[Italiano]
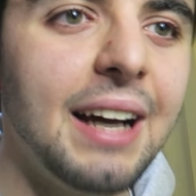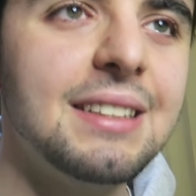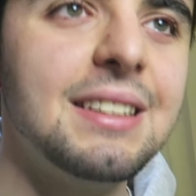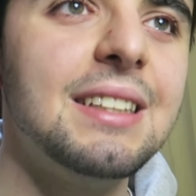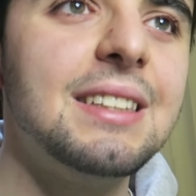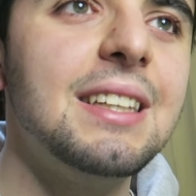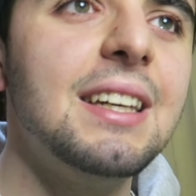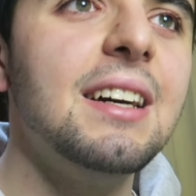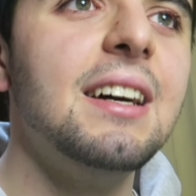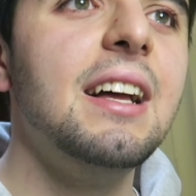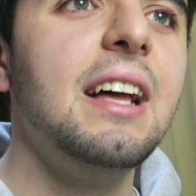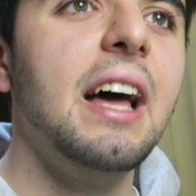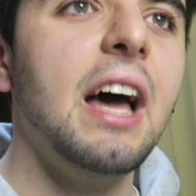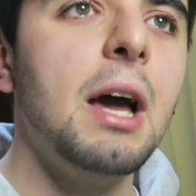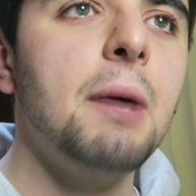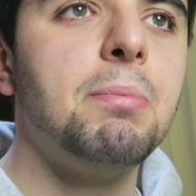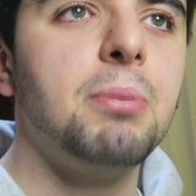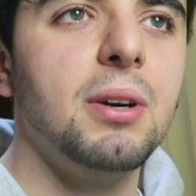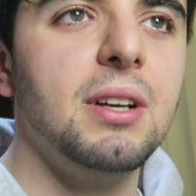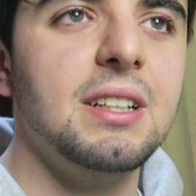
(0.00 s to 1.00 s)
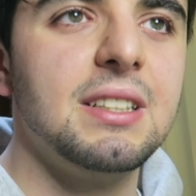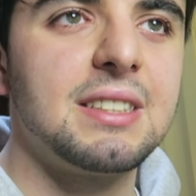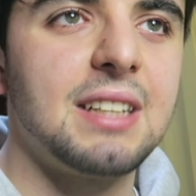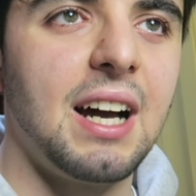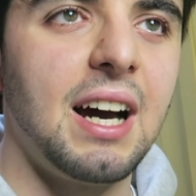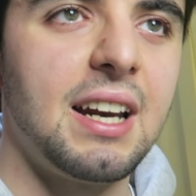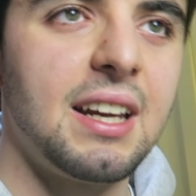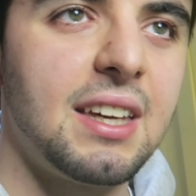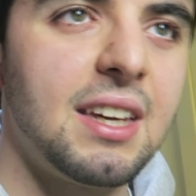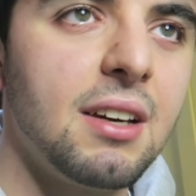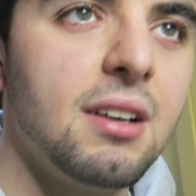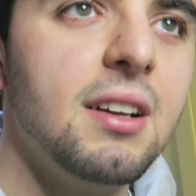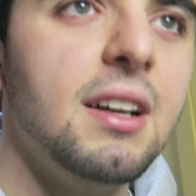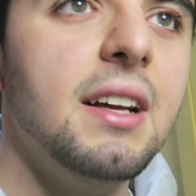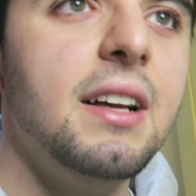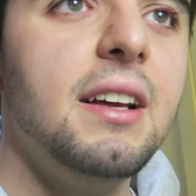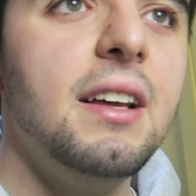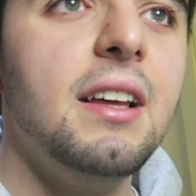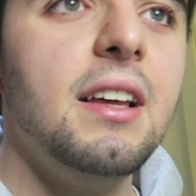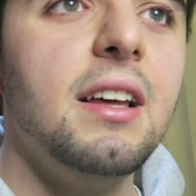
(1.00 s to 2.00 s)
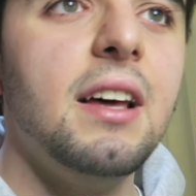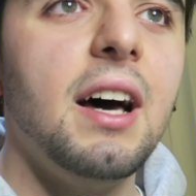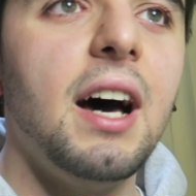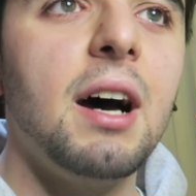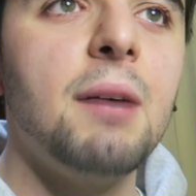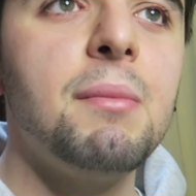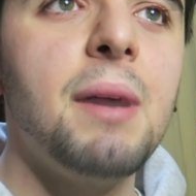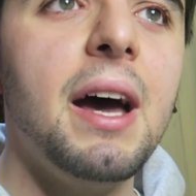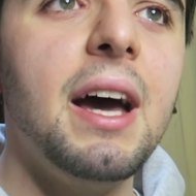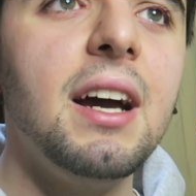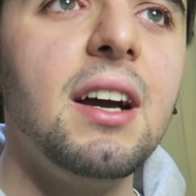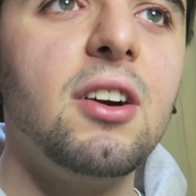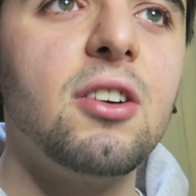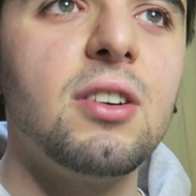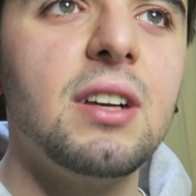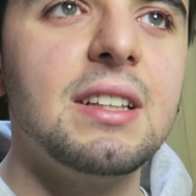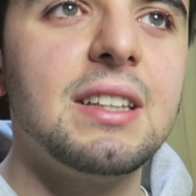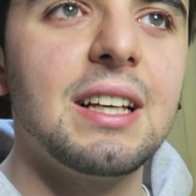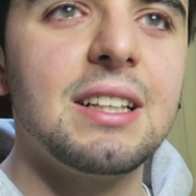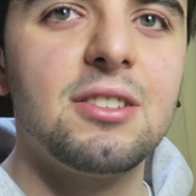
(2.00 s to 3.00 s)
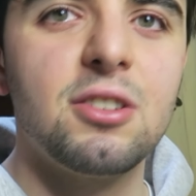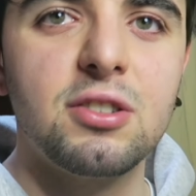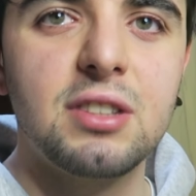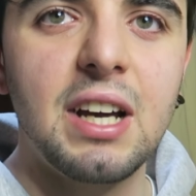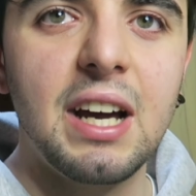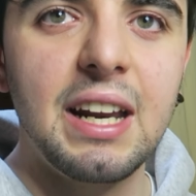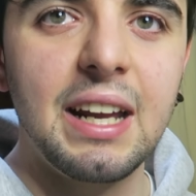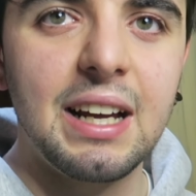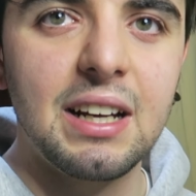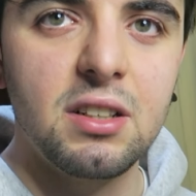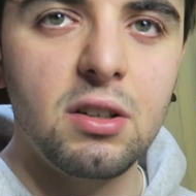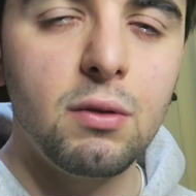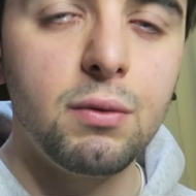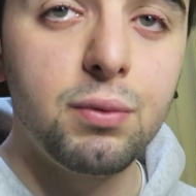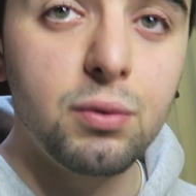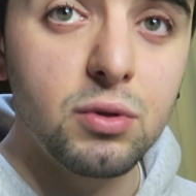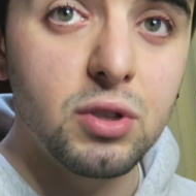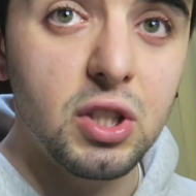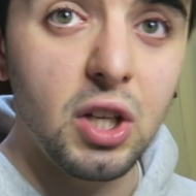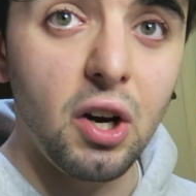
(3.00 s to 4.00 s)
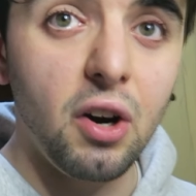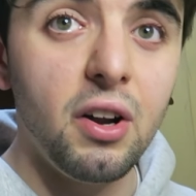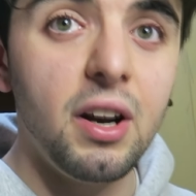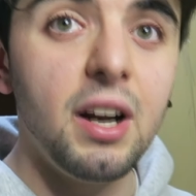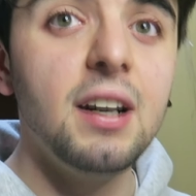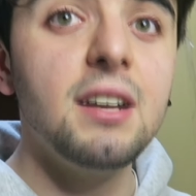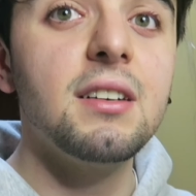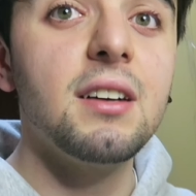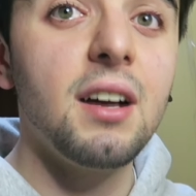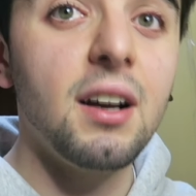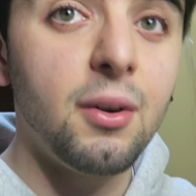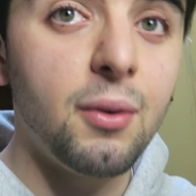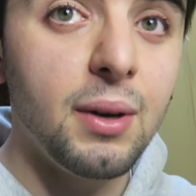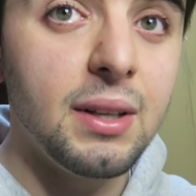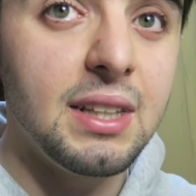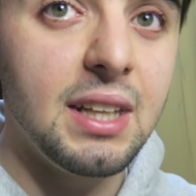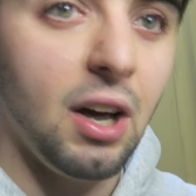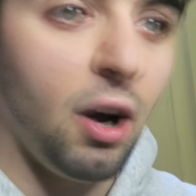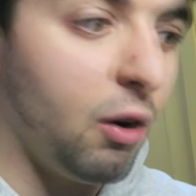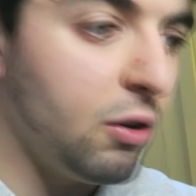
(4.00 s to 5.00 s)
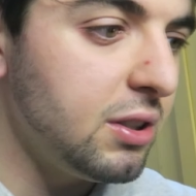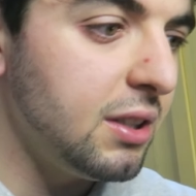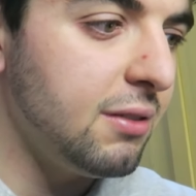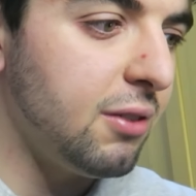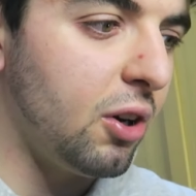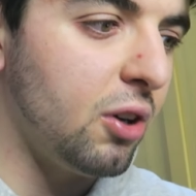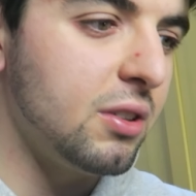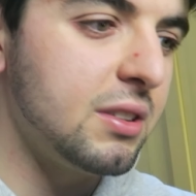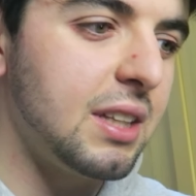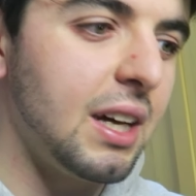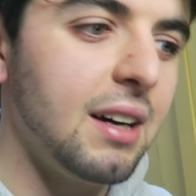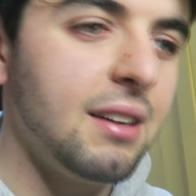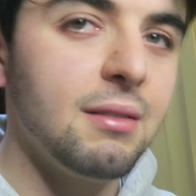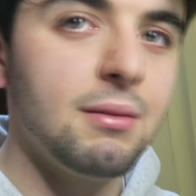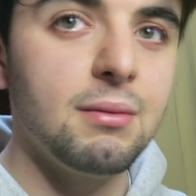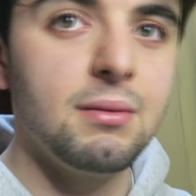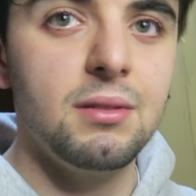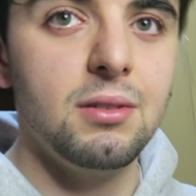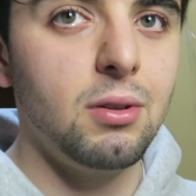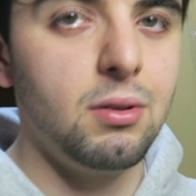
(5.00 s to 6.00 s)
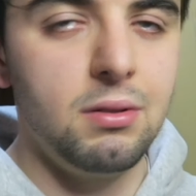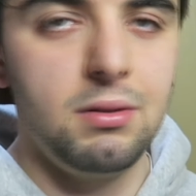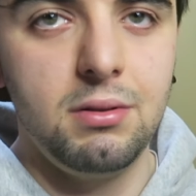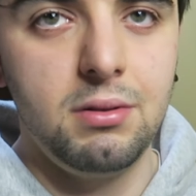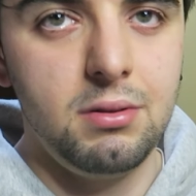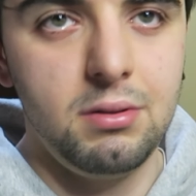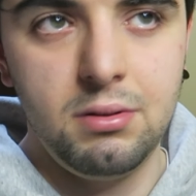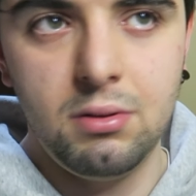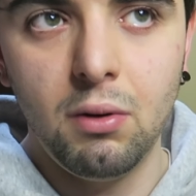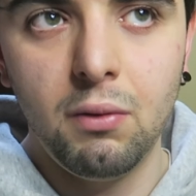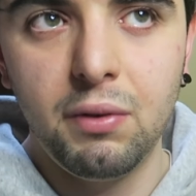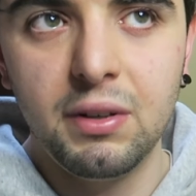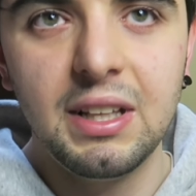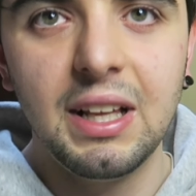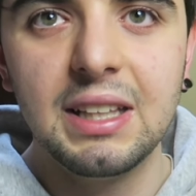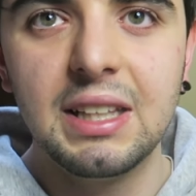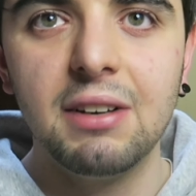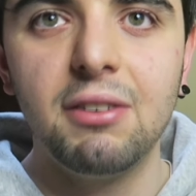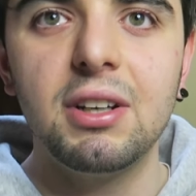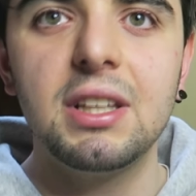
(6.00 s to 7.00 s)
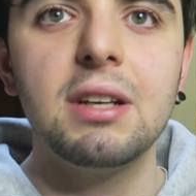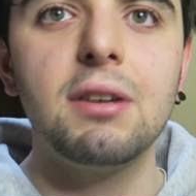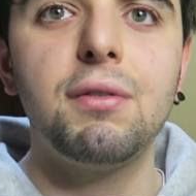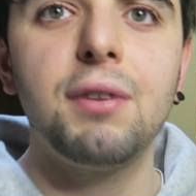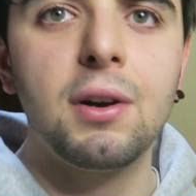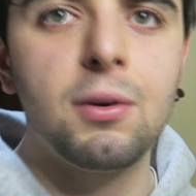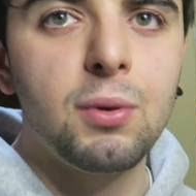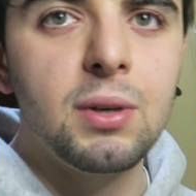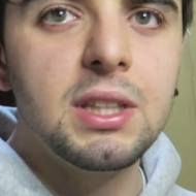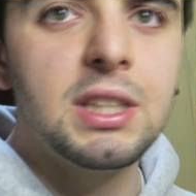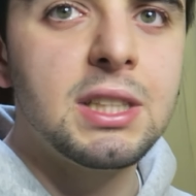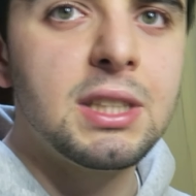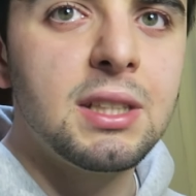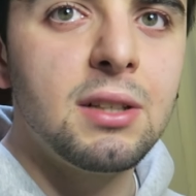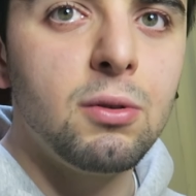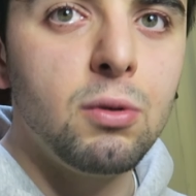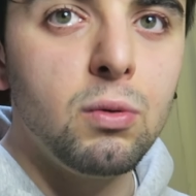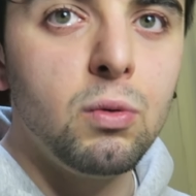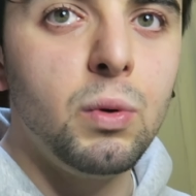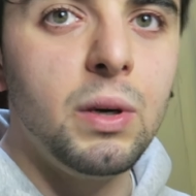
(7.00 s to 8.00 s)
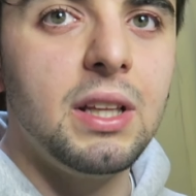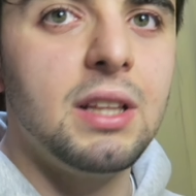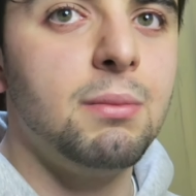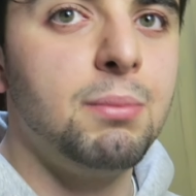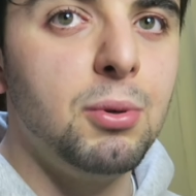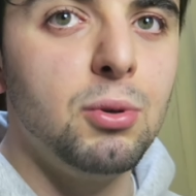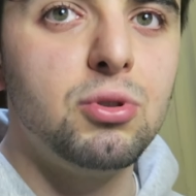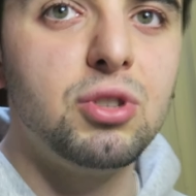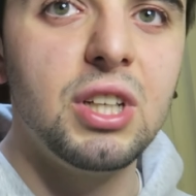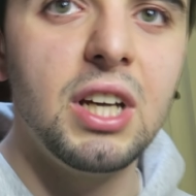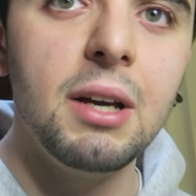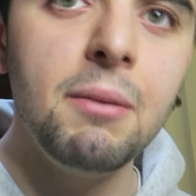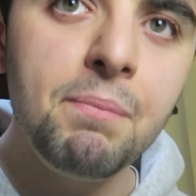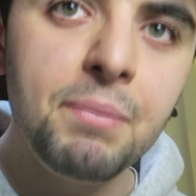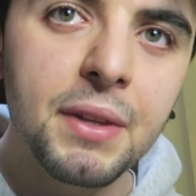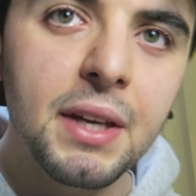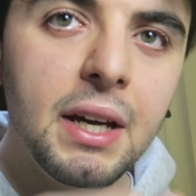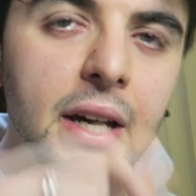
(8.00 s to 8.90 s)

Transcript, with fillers: editi e poi li scarichi a me con il tasto scarica non funziona quindi ogni volta mm, mm, non vedete voi devo fare wind, win più g